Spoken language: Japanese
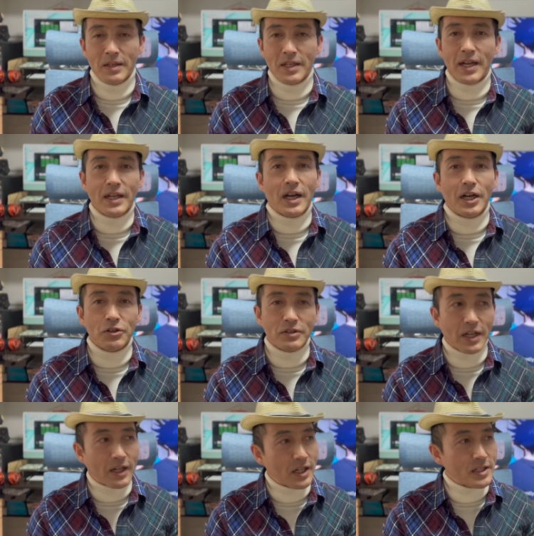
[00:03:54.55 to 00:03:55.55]
誰かが言っ
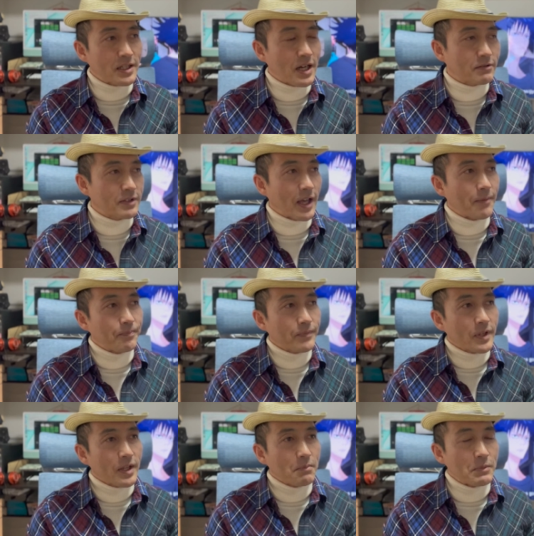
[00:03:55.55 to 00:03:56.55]
たからじゃなくて
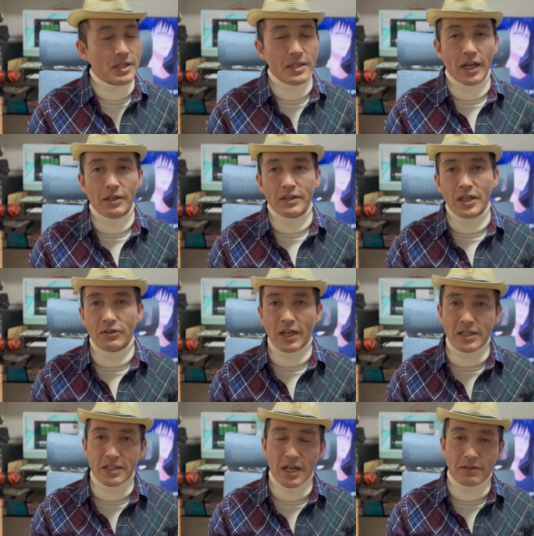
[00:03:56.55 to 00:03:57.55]
みんなが言ってる
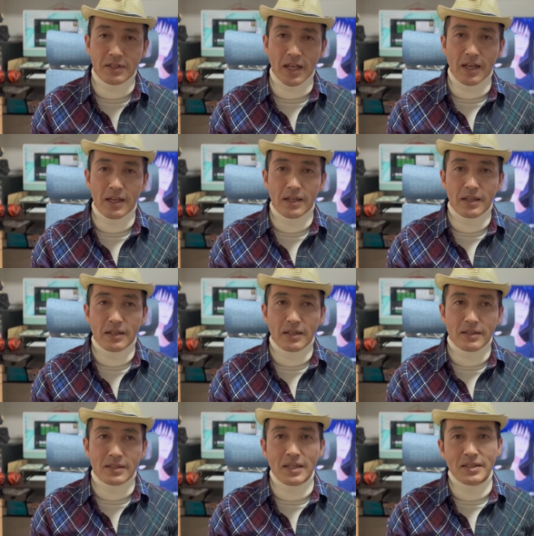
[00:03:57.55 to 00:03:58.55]
からじゃなくて
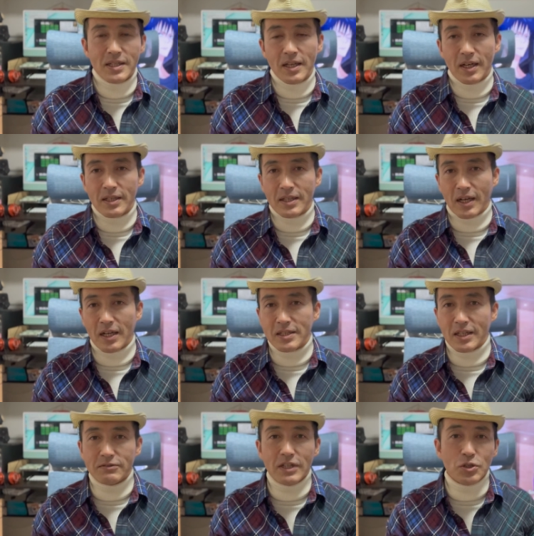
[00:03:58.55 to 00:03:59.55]
先生が言ったから
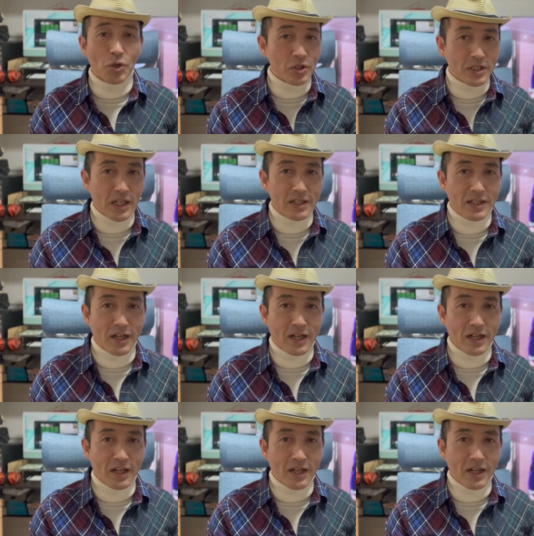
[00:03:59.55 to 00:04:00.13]
じゃなくて上司が言った